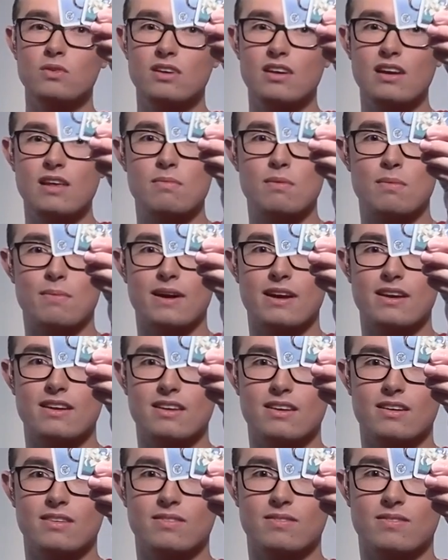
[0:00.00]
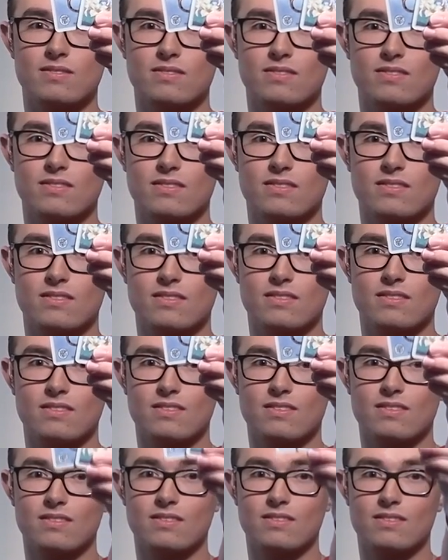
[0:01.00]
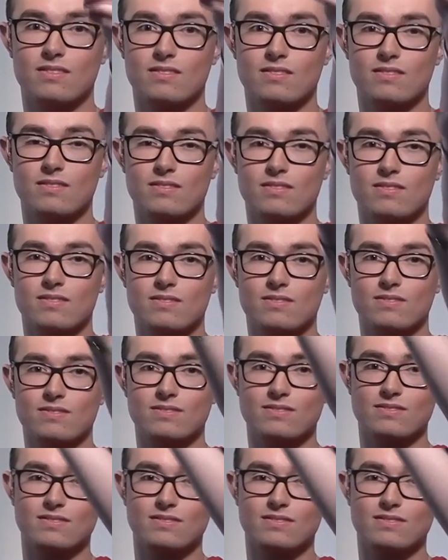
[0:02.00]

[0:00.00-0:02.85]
Liebe bei dir. Sehr schön.